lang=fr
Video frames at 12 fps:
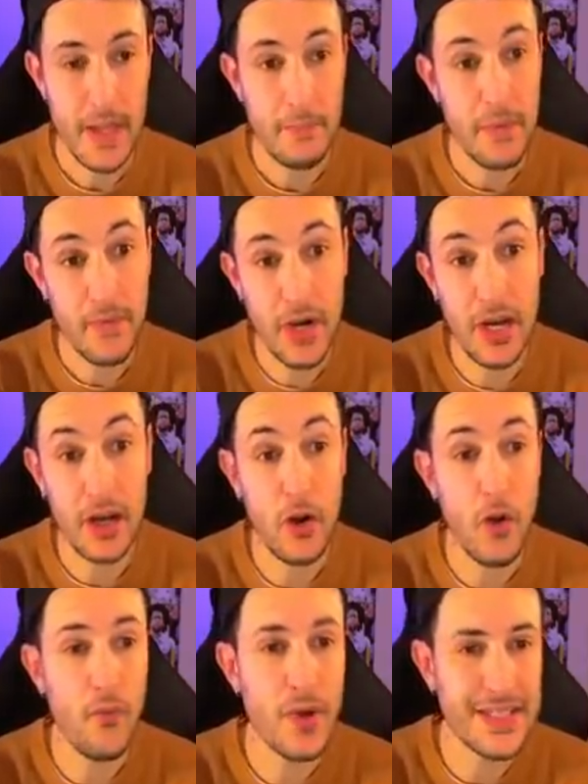Mais voilà, quand
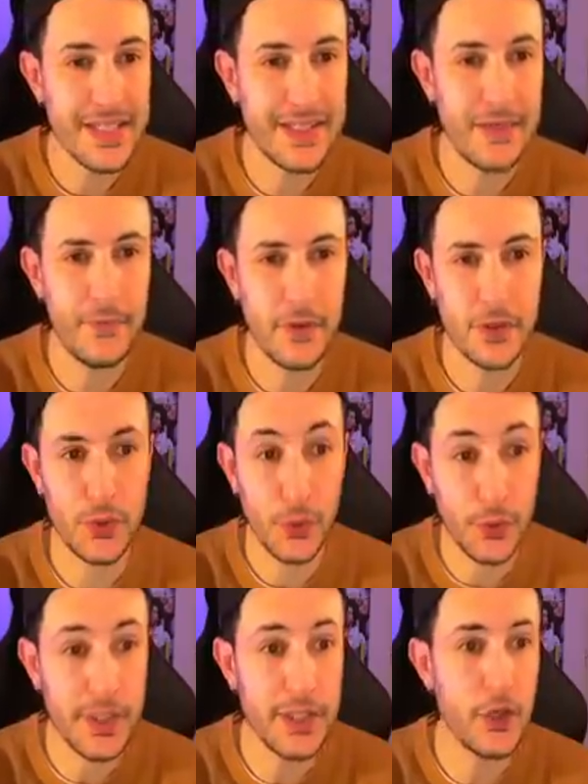on voit cette défense,
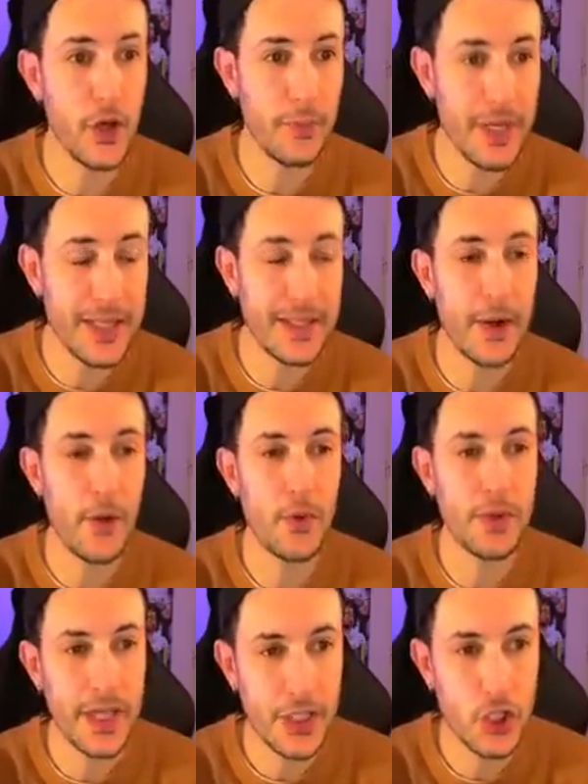Rudiger, Militao,
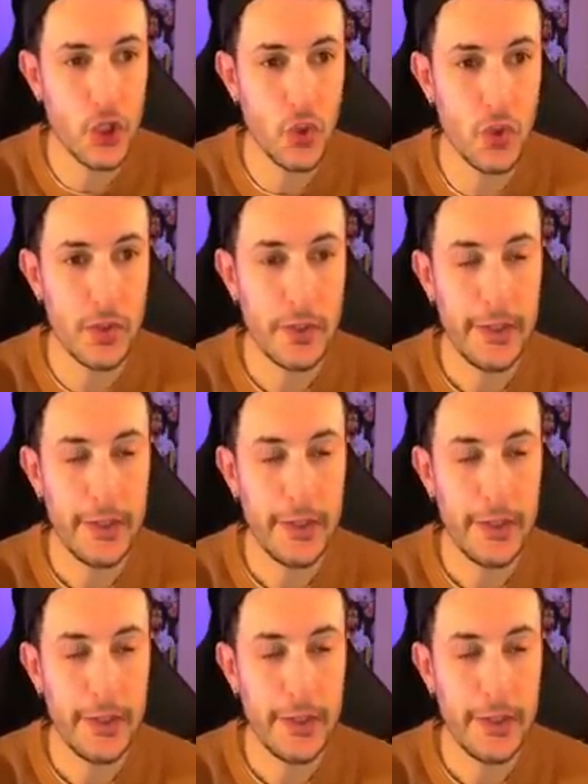Nacho,